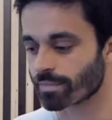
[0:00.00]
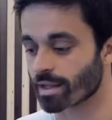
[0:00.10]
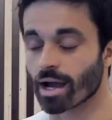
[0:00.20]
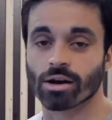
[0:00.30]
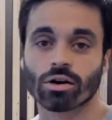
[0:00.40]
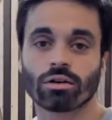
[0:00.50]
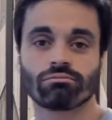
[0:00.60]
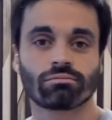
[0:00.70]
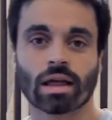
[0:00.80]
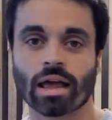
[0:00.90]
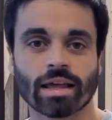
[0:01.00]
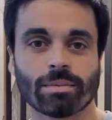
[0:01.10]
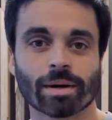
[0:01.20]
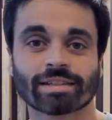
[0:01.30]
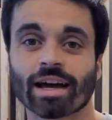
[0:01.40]
Alors, il
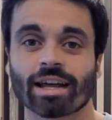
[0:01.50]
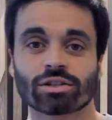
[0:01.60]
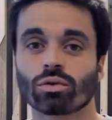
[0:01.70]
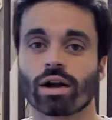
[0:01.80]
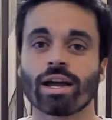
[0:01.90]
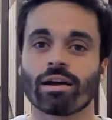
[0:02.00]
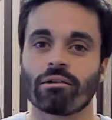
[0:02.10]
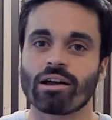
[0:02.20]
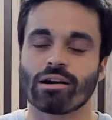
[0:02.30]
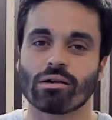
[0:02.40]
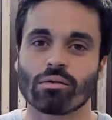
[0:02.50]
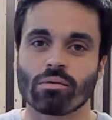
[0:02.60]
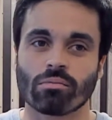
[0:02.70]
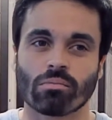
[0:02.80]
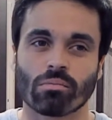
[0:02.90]
passera à l'action et
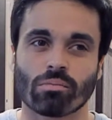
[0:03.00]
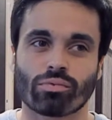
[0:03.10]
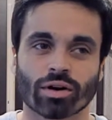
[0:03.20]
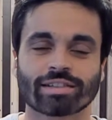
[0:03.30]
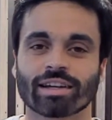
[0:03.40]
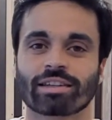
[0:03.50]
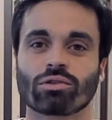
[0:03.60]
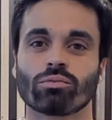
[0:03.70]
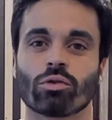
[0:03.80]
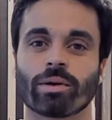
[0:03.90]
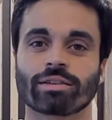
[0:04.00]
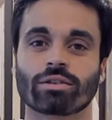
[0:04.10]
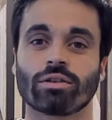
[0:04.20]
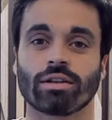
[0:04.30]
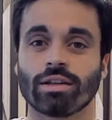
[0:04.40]
pour un certain nombre de
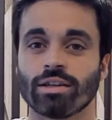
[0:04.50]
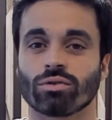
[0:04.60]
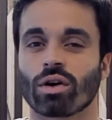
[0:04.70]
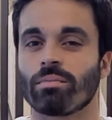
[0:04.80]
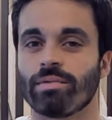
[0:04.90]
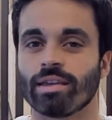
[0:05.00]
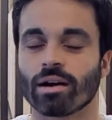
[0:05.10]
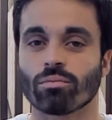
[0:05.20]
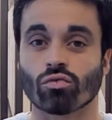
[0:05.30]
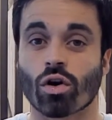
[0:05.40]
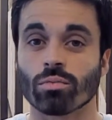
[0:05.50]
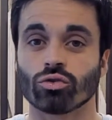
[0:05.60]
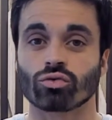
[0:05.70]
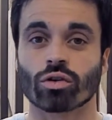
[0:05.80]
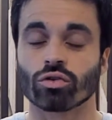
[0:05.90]
personnes, ils auraient bien moins
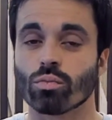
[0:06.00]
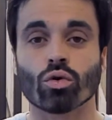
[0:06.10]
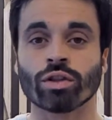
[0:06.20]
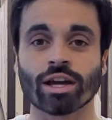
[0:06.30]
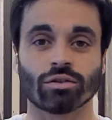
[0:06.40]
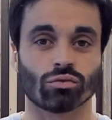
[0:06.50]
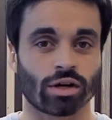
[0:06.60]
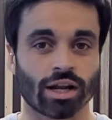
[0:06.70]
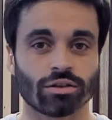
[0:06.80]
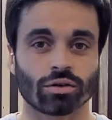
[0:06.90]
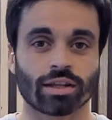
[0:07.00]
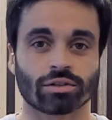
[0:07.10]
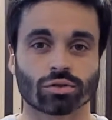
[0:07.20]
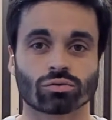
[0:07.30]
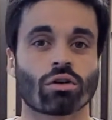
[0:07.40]
besoin de mon aide ou de l'aide de qui que
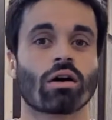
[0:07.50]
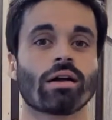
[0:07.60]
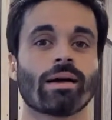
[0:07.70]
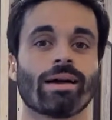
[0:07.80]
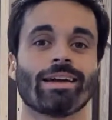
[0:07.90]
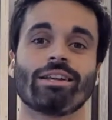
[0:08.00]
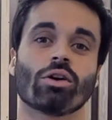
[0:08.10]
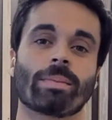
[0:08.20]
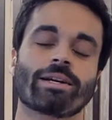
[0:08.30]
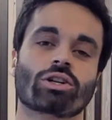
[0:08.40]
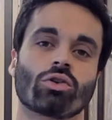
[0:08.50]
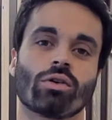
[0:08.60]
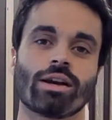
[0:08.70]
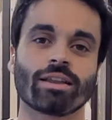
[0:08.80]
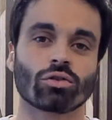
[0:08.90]
ce soit. Il n'empêche que
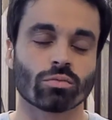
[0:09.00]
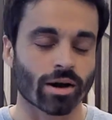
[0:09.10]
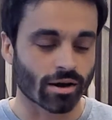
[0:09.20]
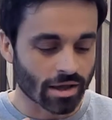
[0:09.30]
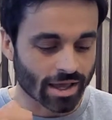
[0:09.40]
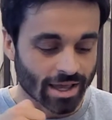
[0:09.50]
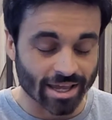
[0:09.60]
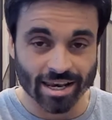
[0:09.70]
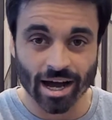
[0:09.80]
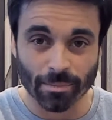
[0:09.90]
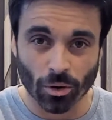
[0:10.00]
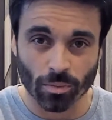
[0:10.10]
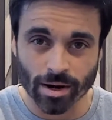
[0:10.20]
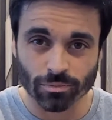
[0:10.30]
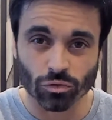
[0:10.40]
l'être humain, il a un
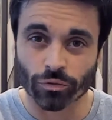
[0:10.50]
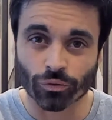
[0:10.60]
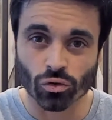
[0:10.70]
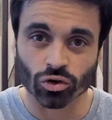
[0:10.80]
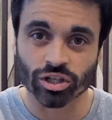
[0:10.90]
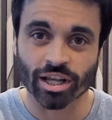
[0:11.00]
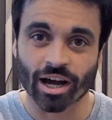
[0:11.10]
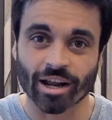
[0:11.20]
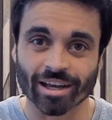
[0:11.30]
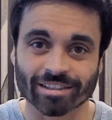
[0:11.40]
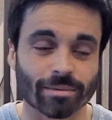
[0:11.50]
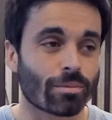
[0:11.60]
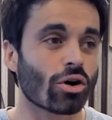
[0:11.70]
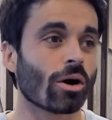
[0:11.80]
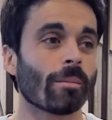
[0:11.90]
problème de fou en général avec ses
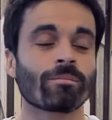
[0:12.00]
peurs.